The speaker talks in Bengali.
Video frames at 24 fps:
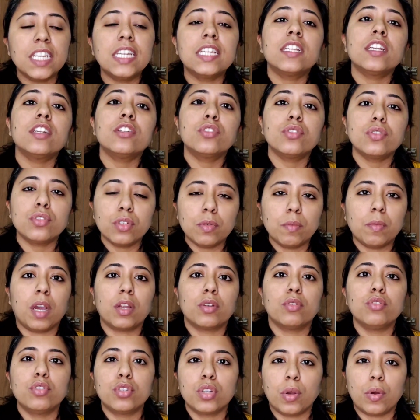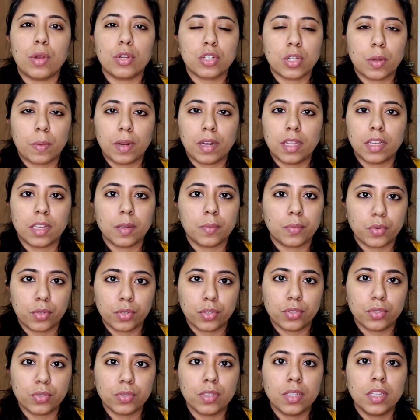এটার জন্য মানুষ হওয়া সবার আগে
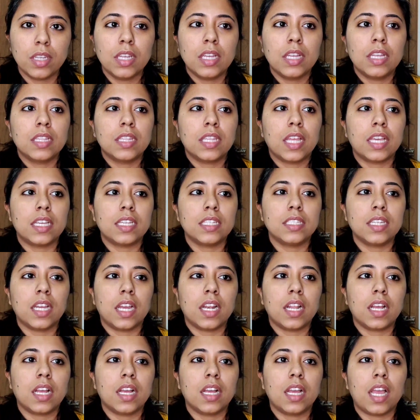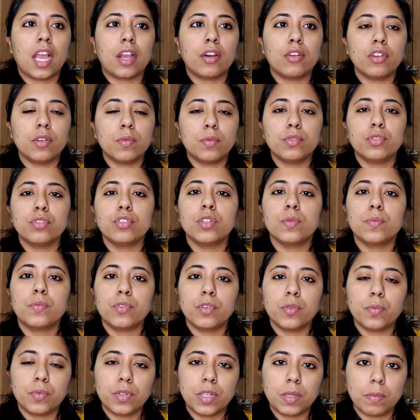প্রয়োজন তাই যারা এখনো পর্যন্ত
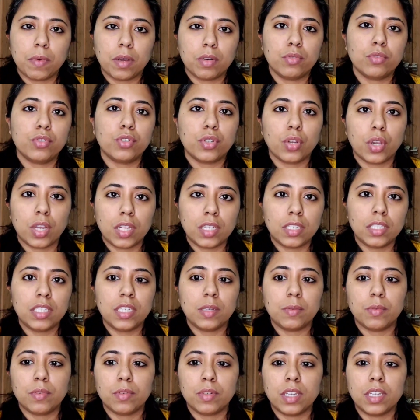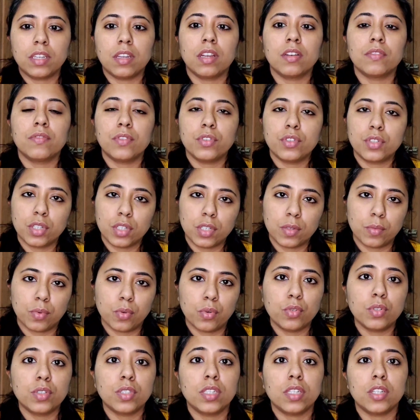পুরোপুরি মানুষ হয়নি এবং এই কনফিউশনে
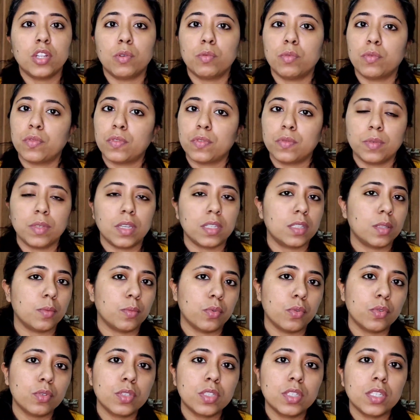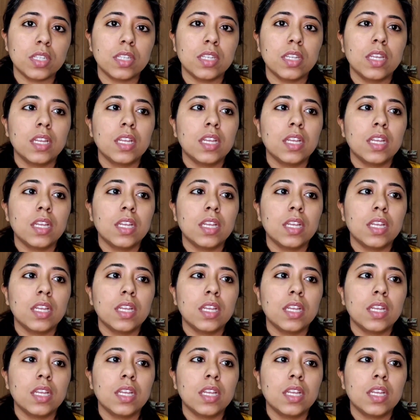ভুগছেন হোমোফোবিয়াতে ভুগছেন